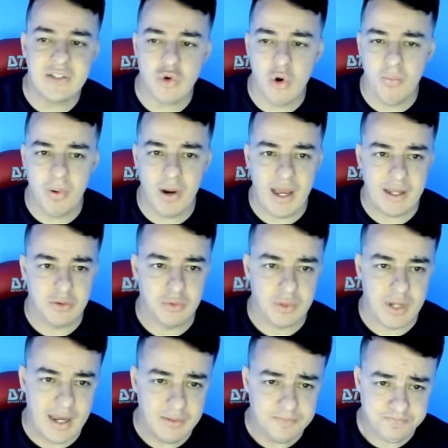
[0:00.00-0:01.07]
completo,
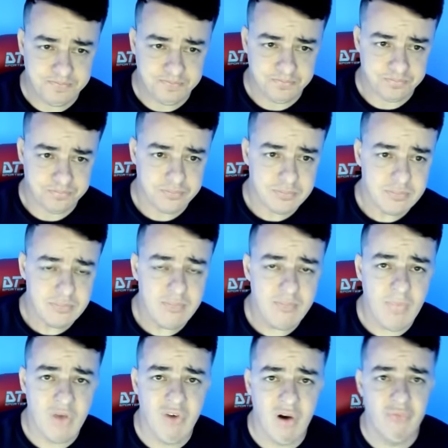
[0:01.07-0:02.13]
né?
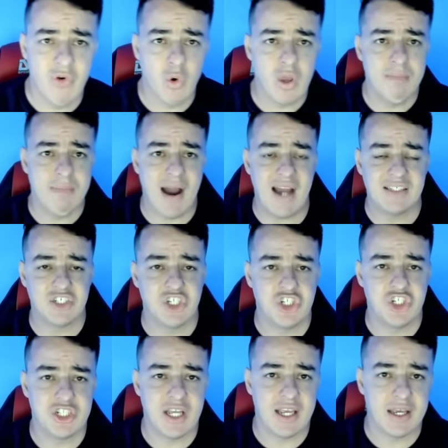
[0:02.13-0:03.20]
Vamos ver o que mais a
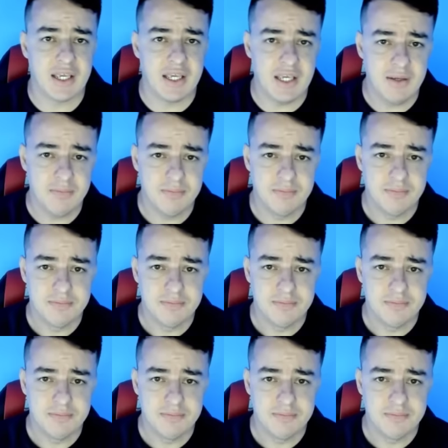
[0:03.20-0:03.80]
gente tem aqui.